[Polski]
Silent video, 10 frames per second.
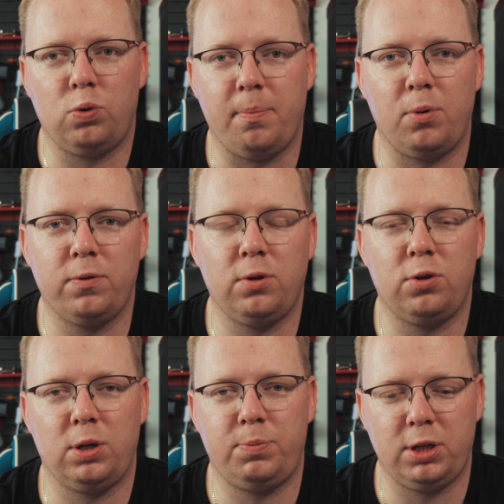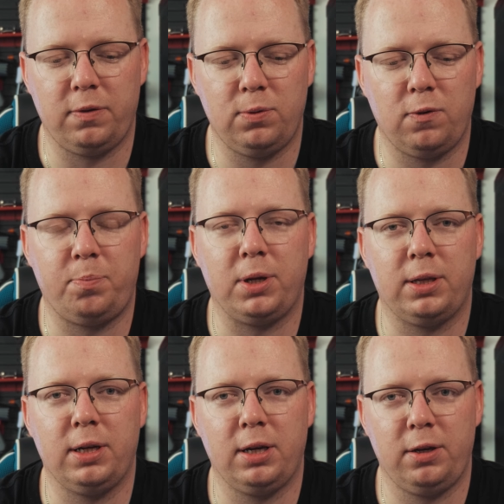to, mocno to się przejawiło w
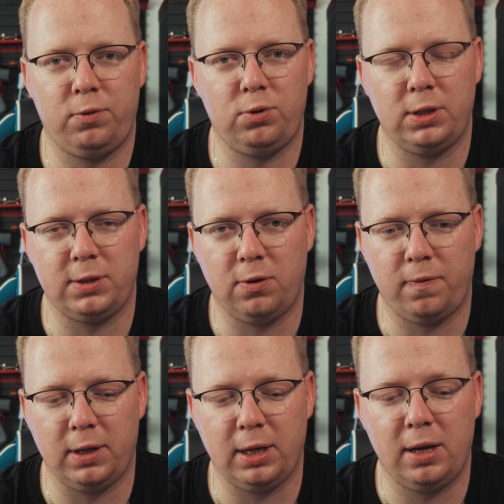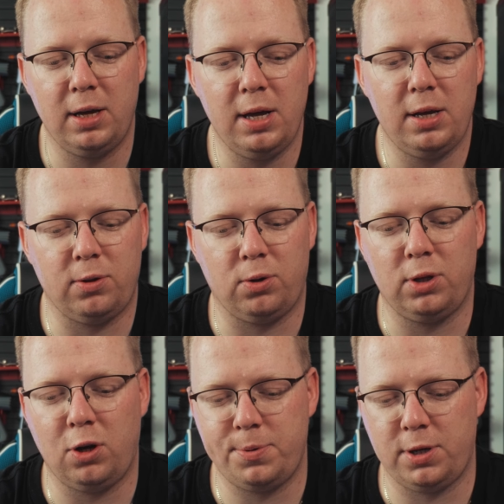praktykę i w różne zachowania
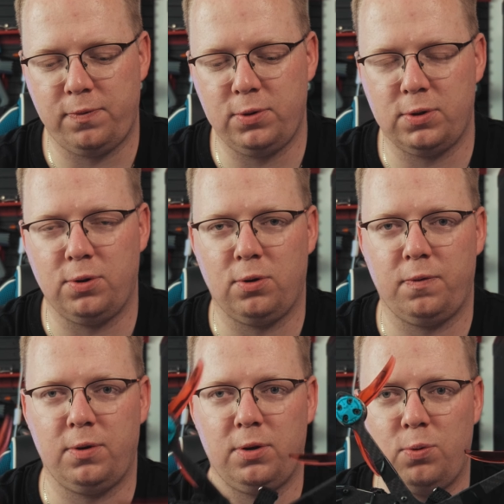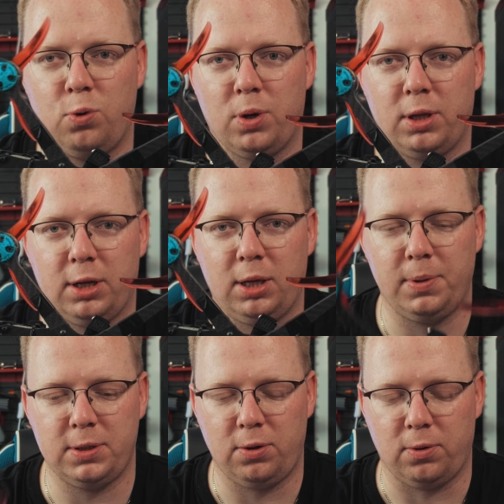drona, obserwując gotowy układ, jakim
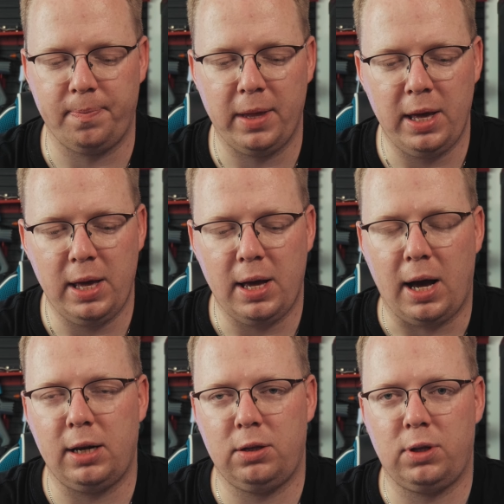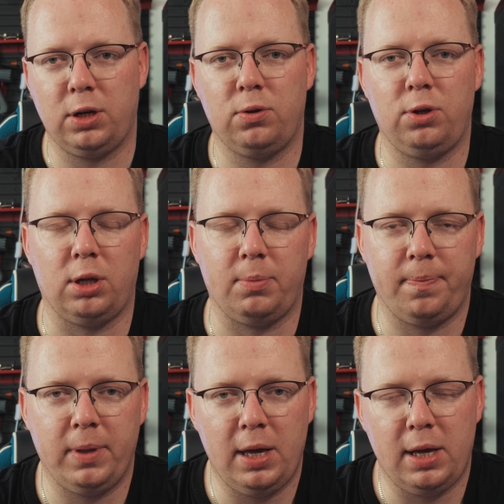jest dron. Ale do tego dojdziemy.
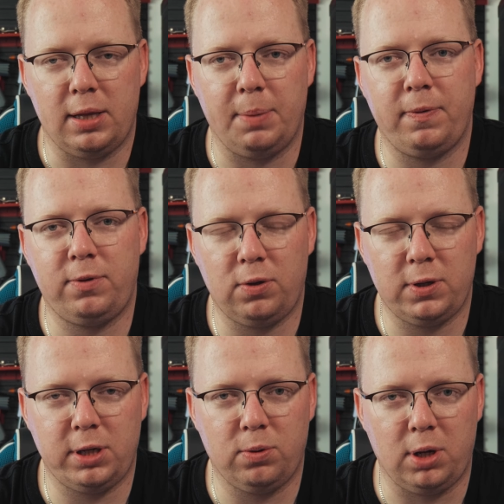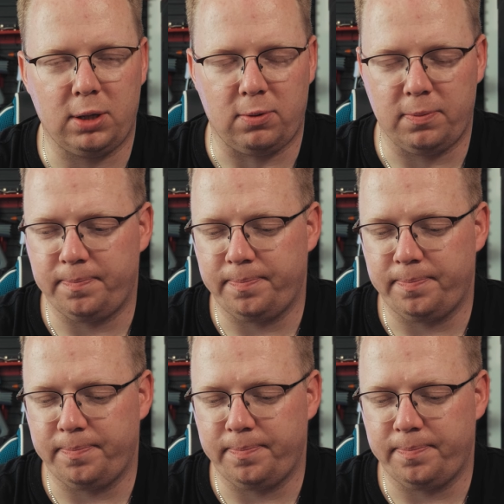Najpierw, co to jest regulator?